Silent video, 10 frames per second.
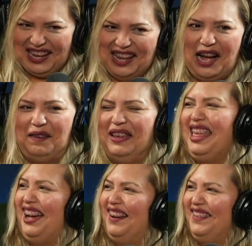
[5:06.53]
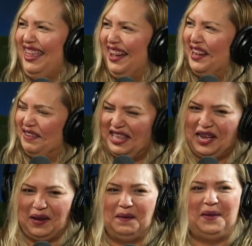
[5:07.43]
Olviden, olviden, olviden,
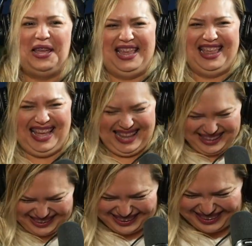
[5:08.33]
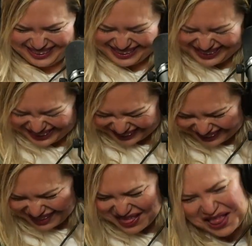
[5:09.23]
olviden. Bueno, y
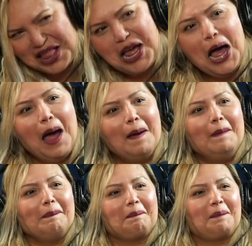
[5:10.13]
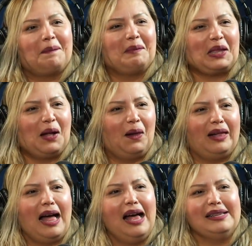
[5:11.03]
nosotros con, Jenny como que
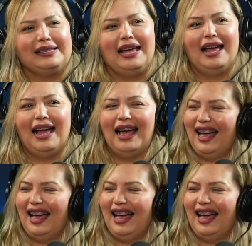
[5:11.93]
luego le...